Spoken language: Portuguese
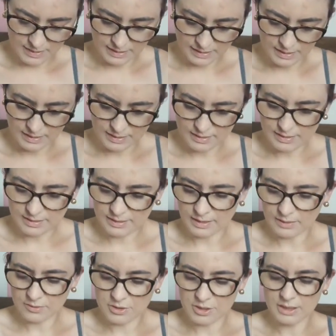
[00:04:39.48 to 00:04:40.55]
a criança
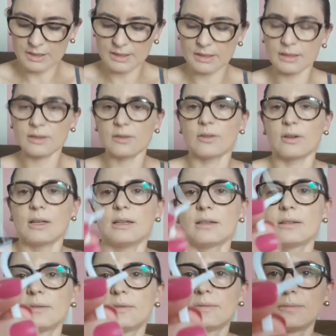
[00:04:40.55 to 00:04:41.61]
estar utilizando,
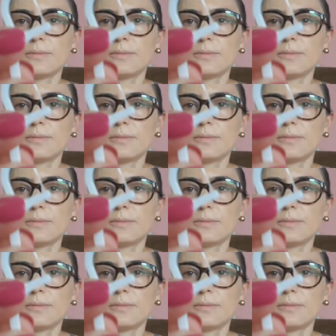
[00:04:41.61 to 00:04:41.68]
olha.